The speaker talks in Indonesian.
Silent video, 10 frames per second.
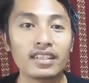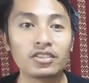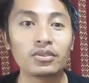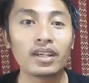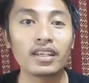
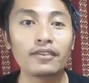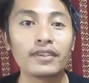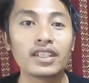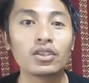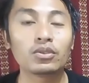Cek juga ya
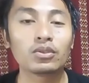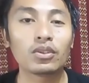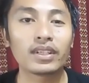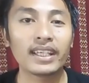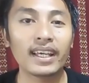video
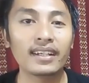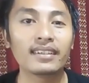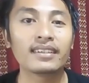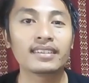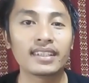
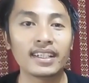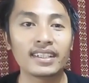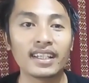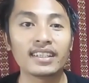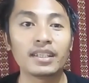tutorial,
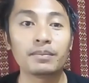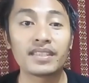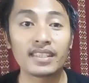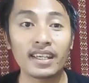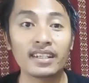trik dan
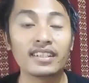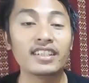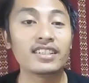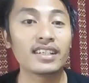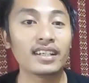tipsnya
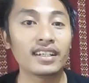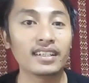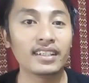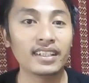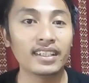di
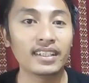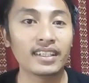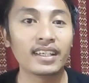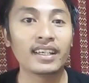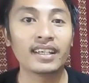channel ini.
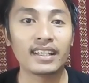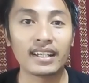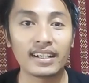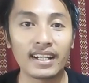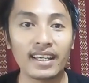
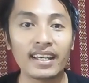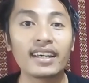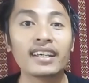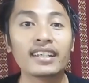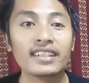Karena
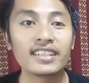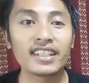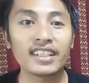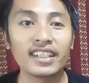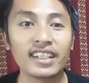di
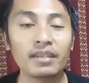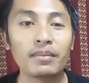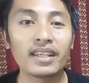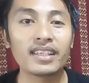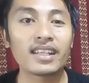channel ini
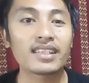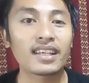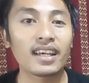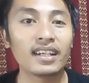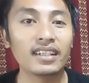banyak
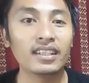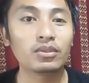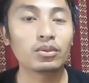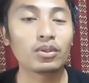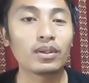sekali
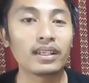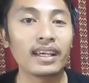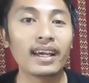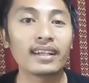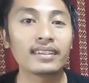
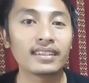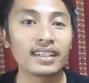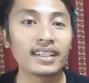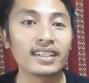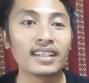tutorial,
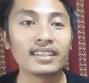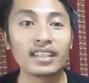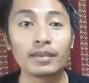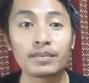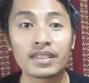trik dan
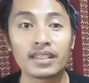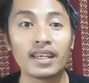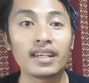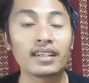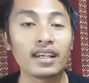tips
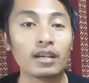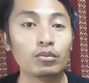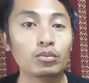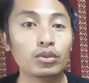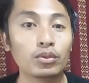yang
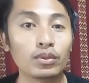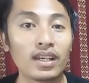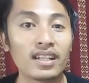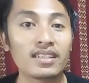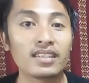kamu
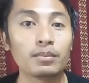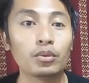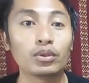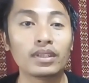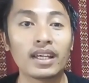butuhkan
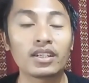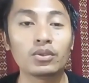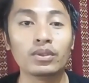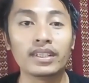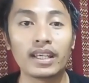seputar
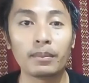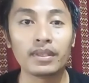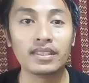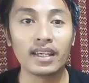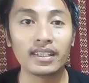dunia
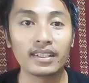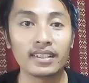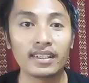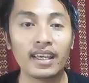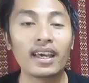
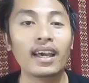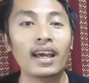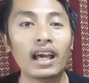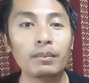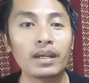menjahit.
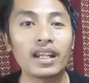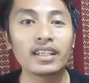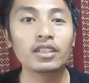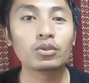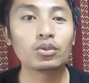
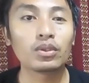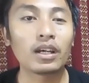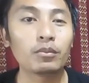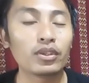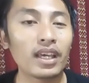Apalagi untuk
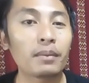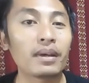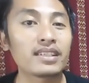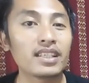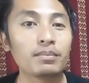kamu yang
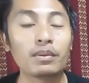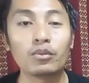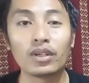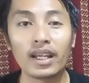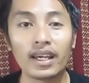masih
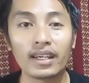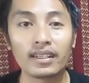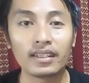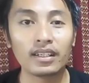pemula.